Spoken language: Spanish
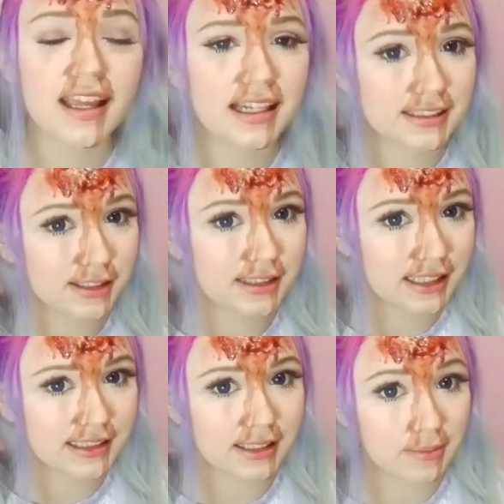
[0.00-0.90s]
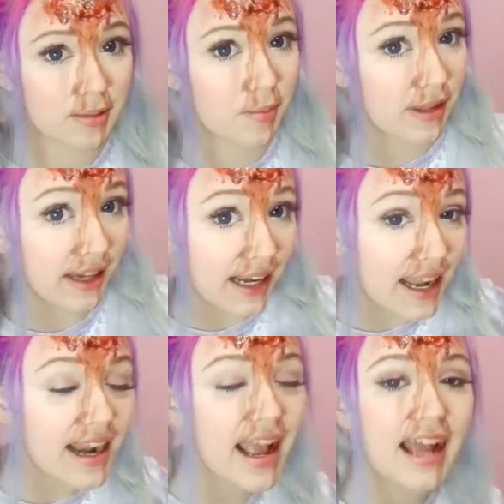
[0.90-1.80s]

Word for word: en las que ustedes también pueden ganar.